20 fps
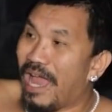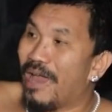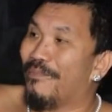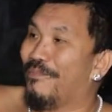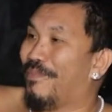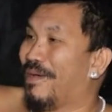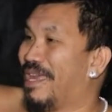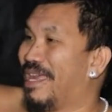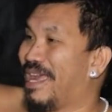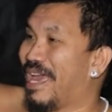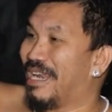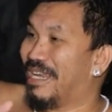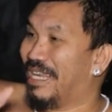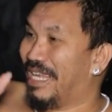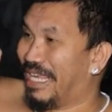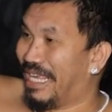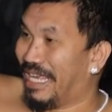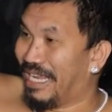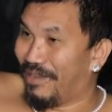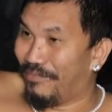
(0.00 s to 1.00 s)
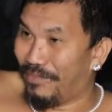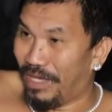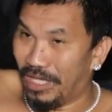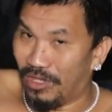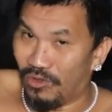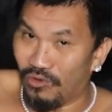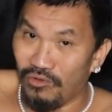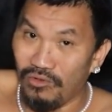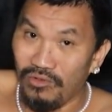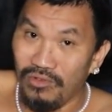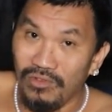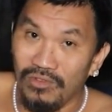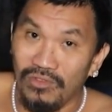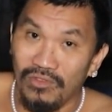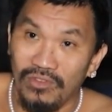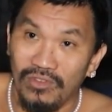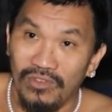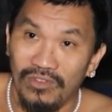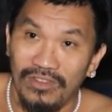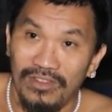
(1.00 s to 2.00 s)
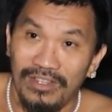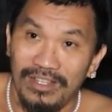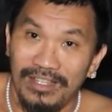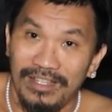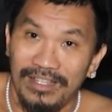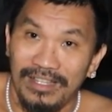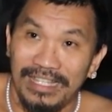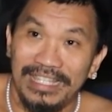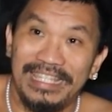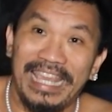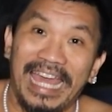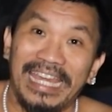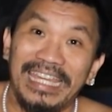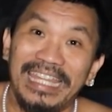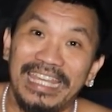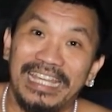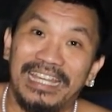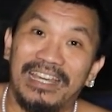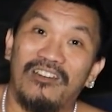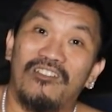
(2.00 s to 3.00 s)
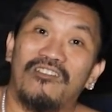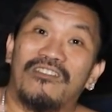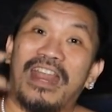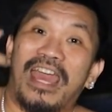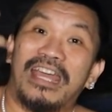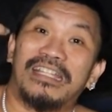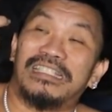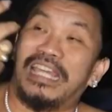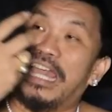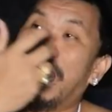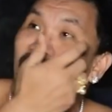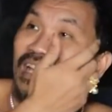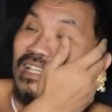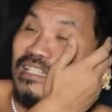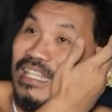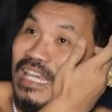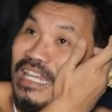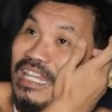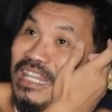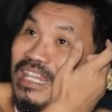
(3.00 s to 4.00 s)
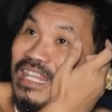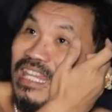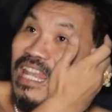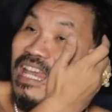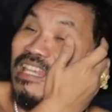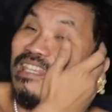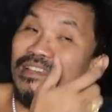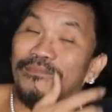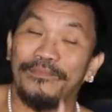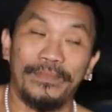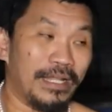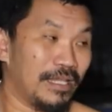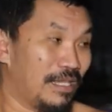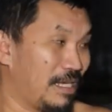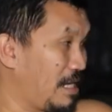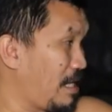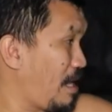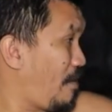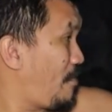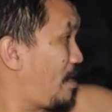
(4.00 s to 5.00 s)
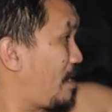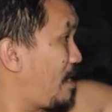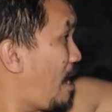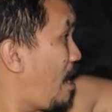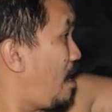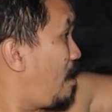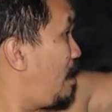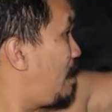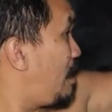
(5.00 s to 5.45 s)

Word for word: apa yang dikirim itu jadi ke orangnya jadi tidak sempat serta-merta